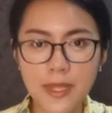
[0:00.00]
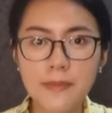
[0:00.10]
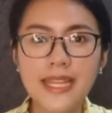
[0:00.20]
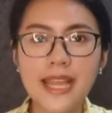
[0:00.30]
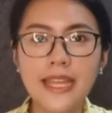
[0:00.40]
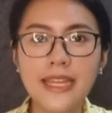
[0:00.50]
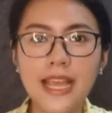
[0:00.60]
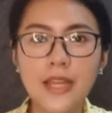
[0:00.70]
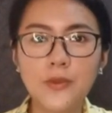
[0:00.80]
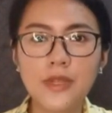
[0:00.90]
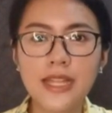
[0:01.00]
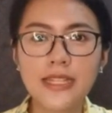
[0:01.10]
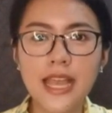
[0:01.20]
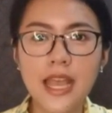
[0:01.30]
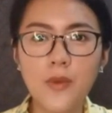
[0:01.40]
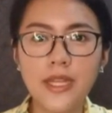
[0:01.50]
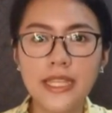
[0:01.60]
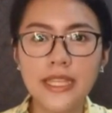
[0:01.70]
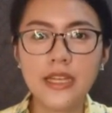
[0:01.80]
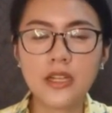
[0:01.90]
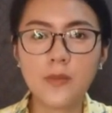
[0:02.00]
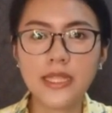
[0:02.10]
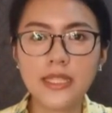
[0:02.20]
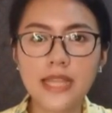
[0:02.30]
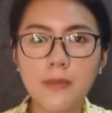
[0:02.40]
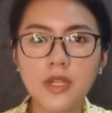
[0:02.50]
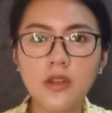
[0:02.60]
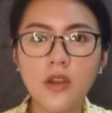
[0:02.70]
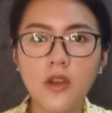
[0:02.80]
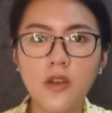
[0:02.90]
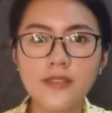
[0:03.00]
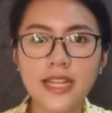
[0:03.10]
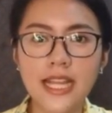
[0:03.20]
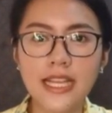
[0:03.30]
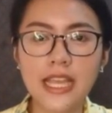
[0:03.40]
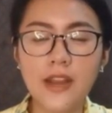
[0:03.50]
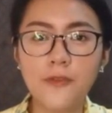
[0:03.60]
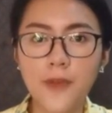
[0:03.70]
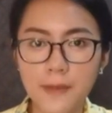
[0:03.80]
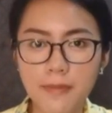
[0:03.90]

ดีปีใหม่ไทยนะคะทุกท่านคะวันนี้เรามาติดตามเรื่องของสถานการณ์ไฟ